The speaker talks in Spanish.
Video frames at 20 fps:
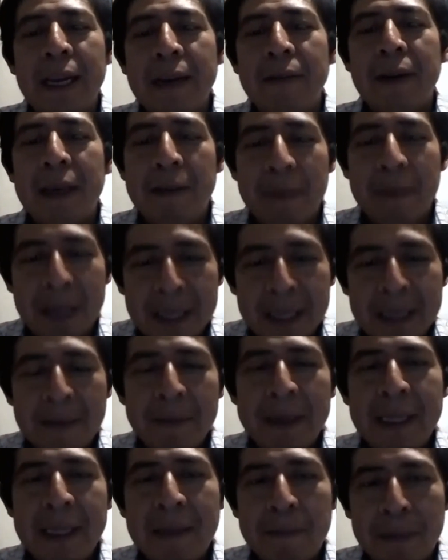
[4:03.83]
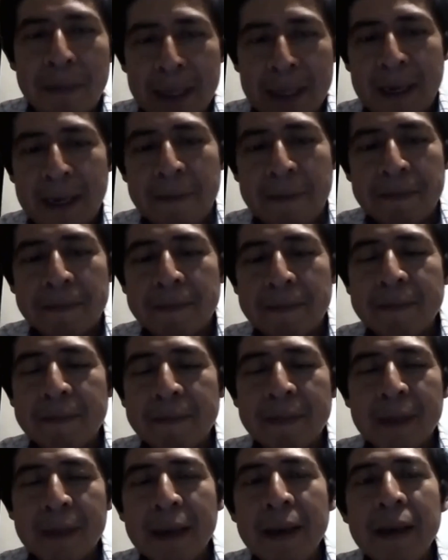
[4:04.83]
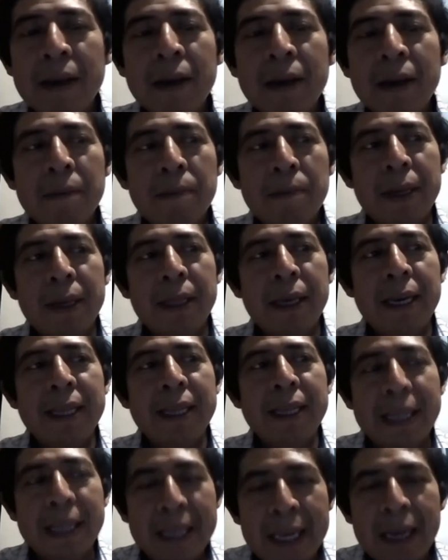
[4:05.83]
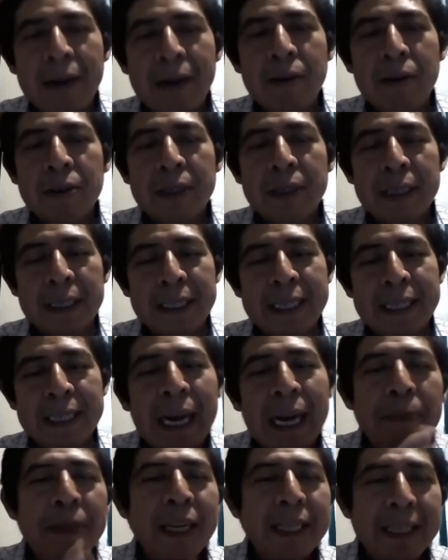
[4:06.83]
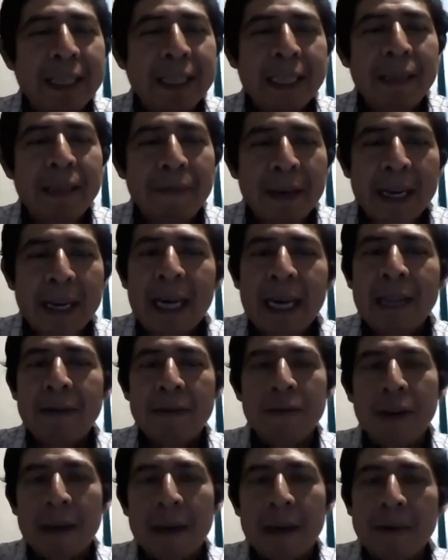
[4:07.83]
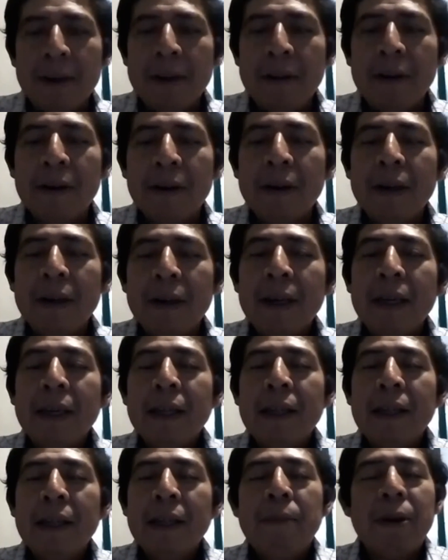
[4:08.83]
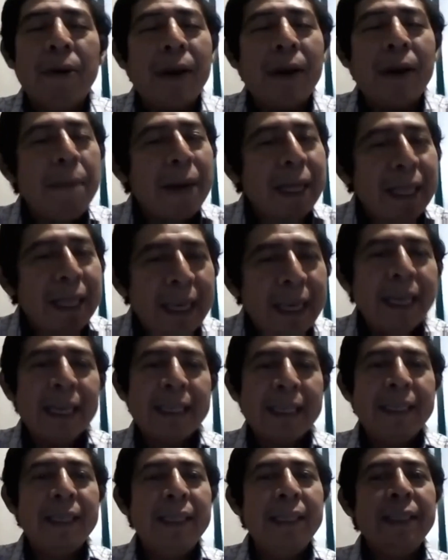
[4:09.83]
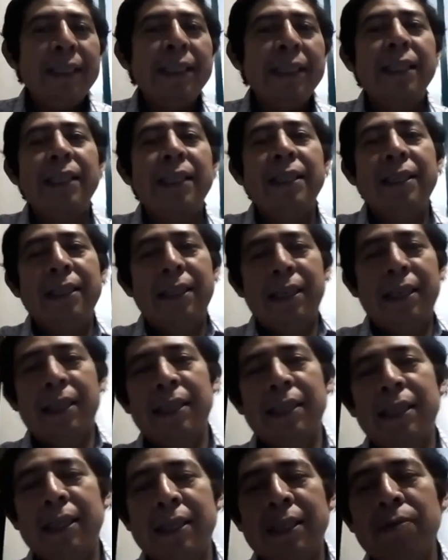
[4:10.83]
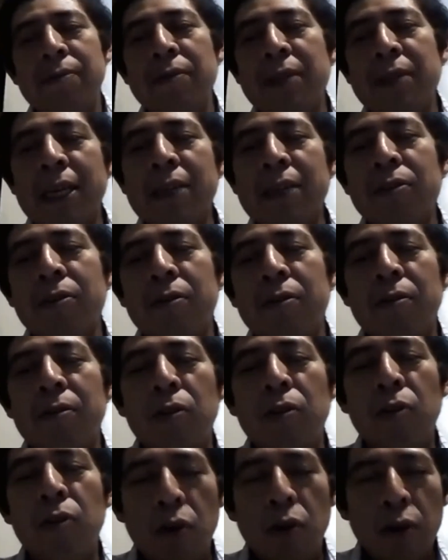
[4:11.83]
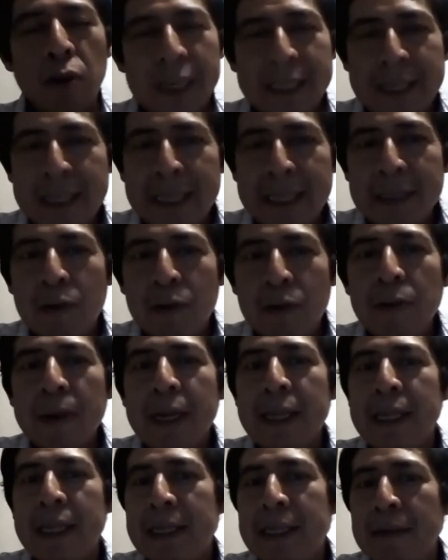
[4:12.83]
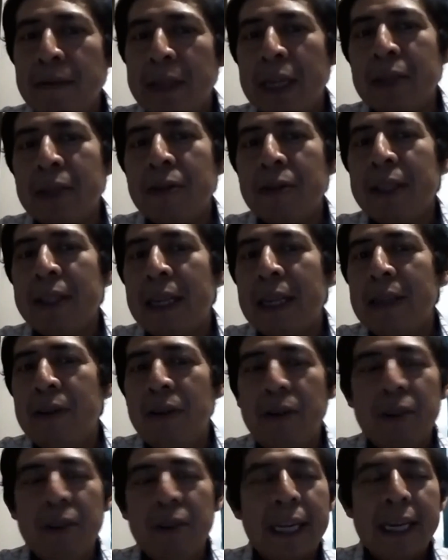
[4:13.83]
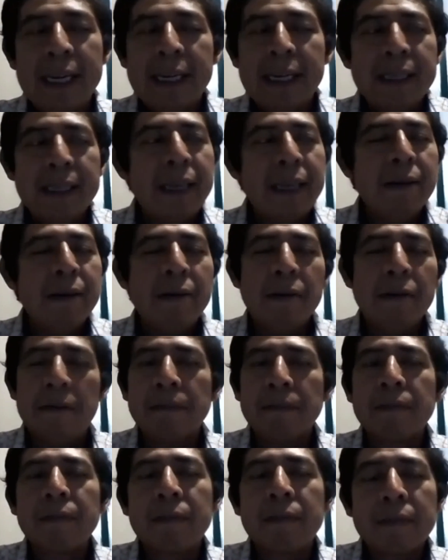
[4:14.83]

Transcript: lengua inmediatamente puede, puede entendernos, se capta el significado, es lo que voy, ¿no? Pero la manera en que se dice desde, desde un texto, o lo que se descubre desde un texto de tradición literaria es algo,